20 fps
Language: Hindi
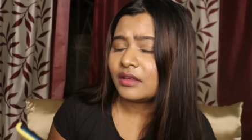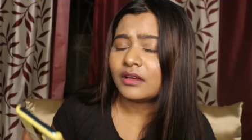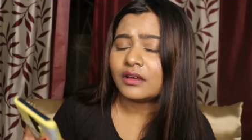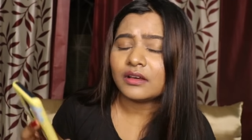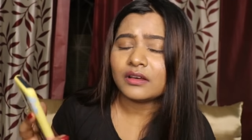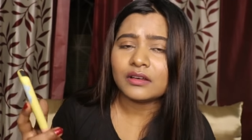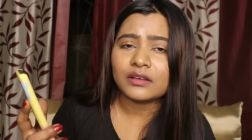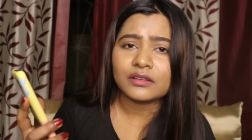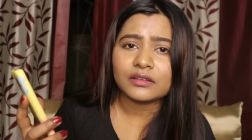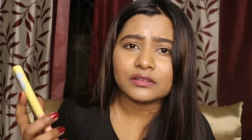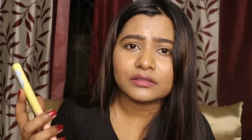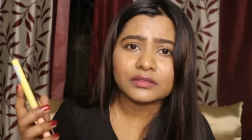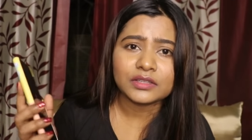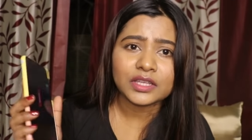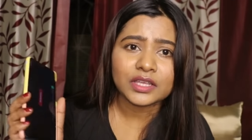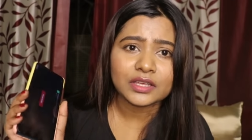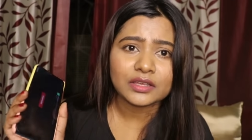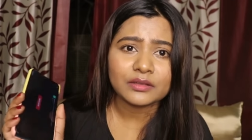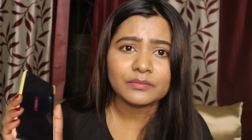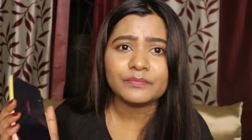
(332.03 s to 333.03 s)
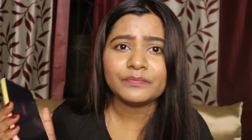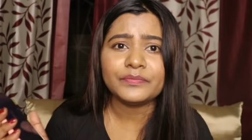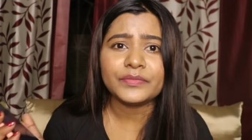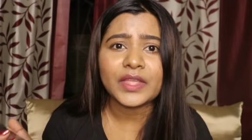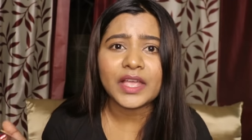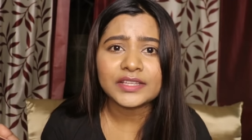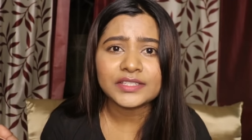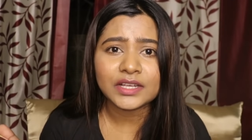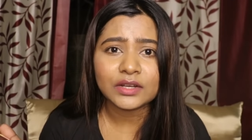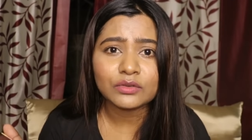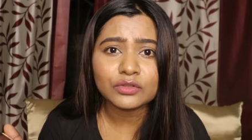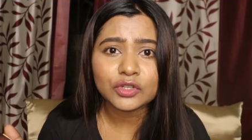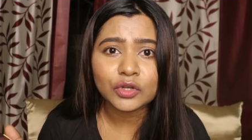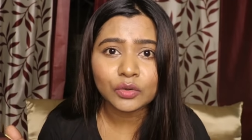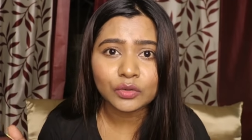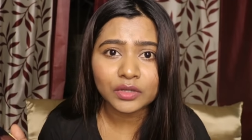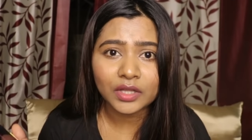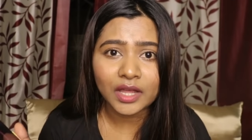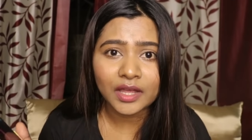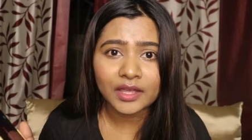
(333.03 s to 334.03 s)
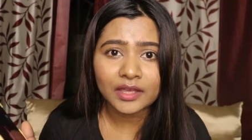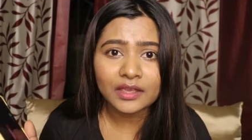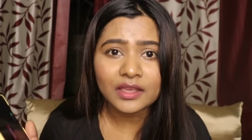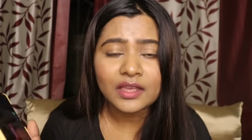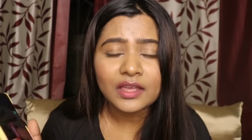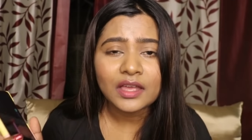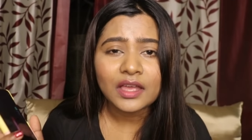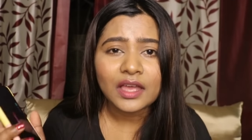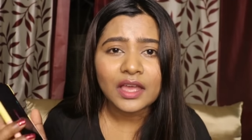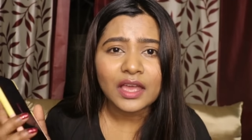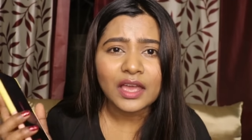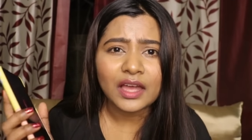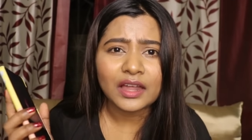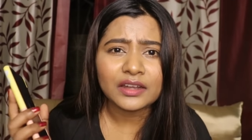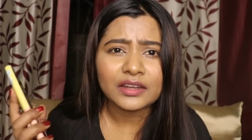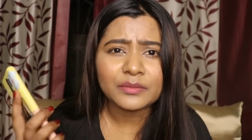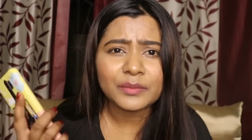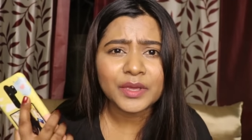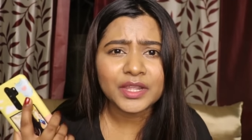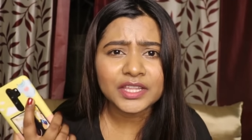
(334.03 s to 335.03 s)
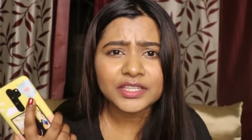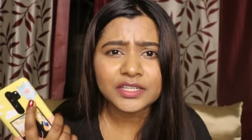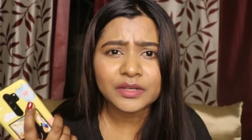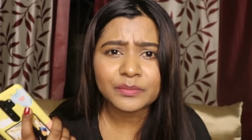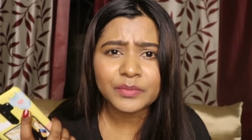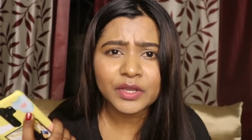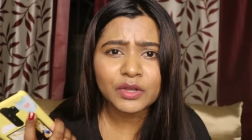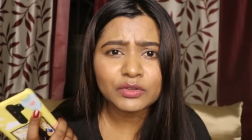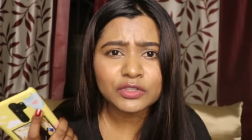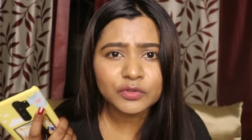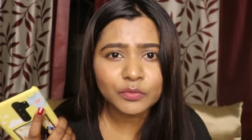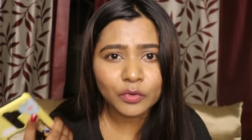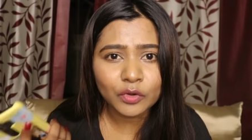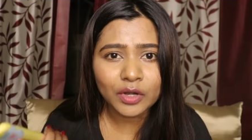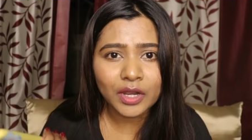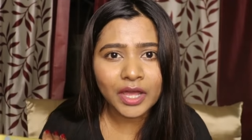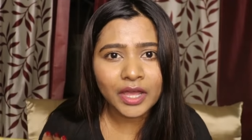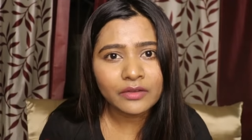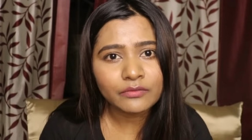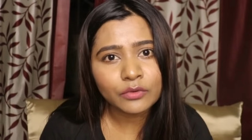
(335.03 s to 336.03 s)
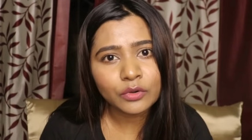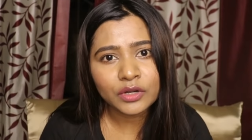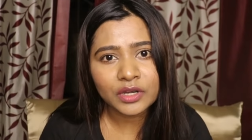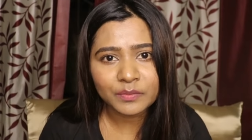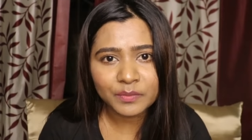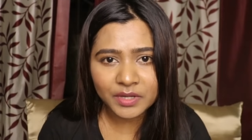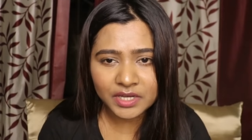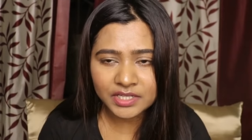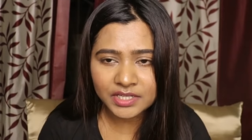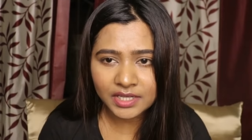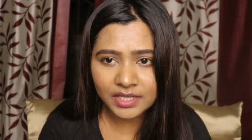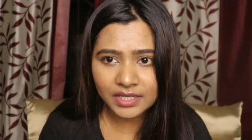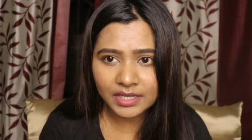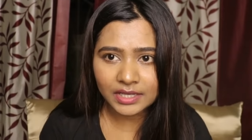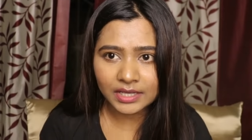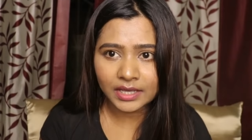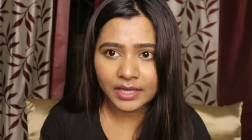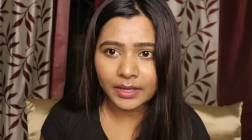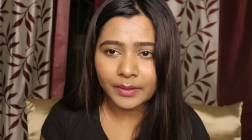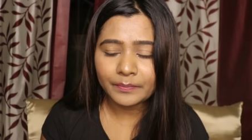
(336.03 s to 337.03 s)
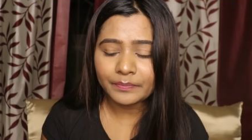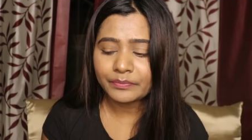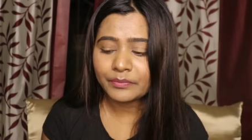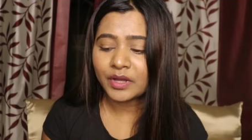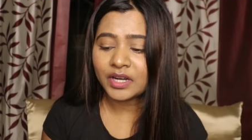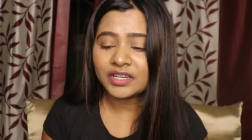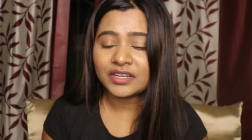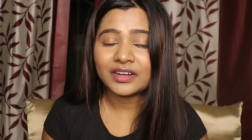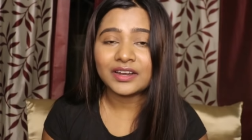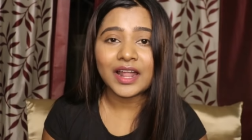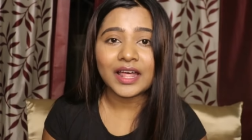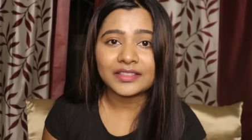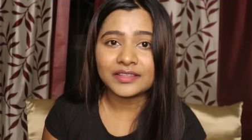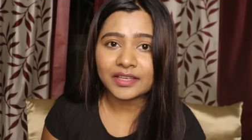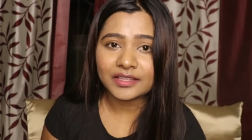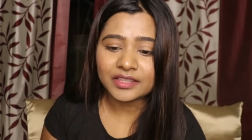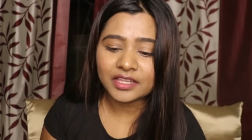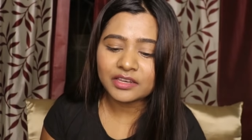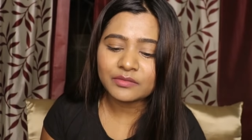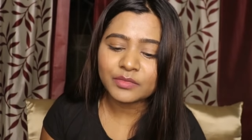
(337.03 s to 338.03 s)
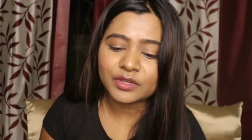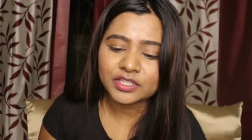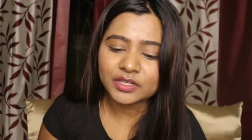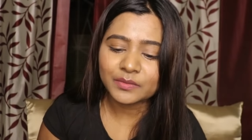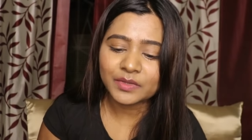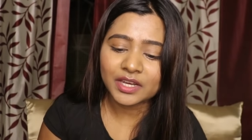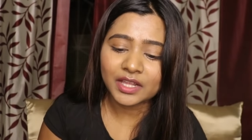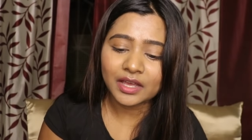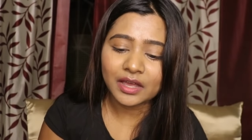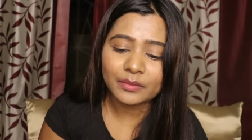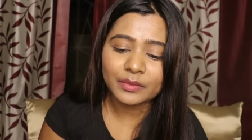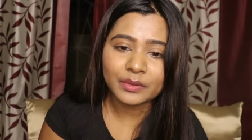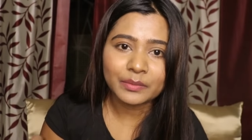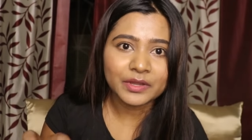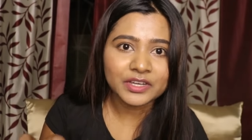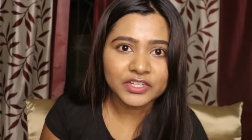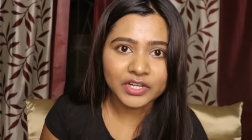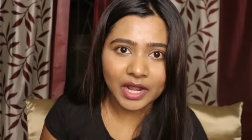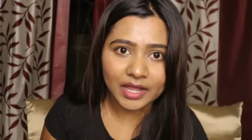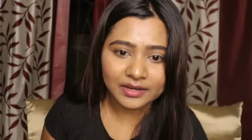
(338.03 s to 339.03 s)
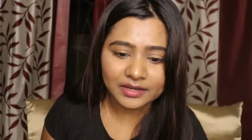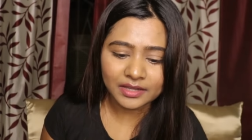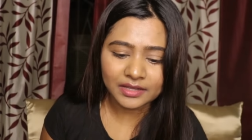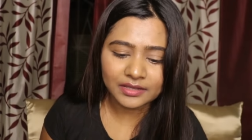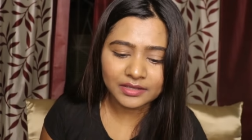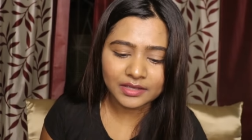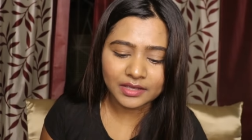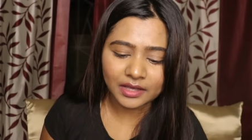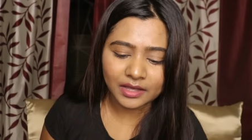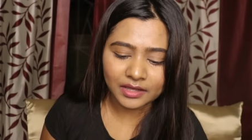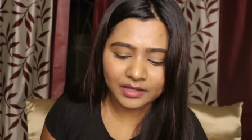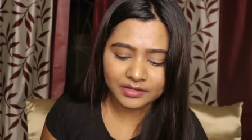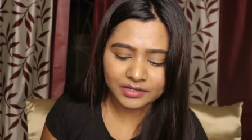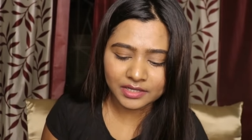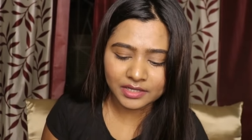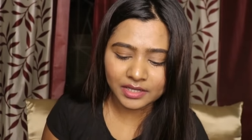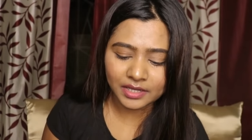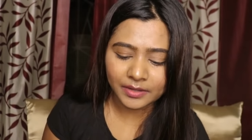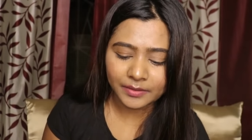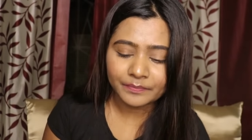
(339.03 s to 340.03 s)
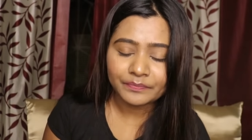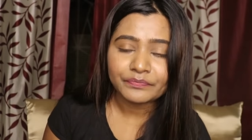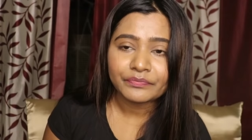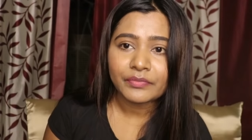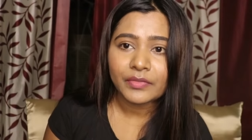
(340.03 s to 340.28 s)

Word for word: आ, कि ऐसा कुछ होता है एंड मैंने जब भी कुछ बोला है वो रिपीट ही की है बट रात के तीन बजे मैंने कभी भी ट्राई नहीं किया है ठीक है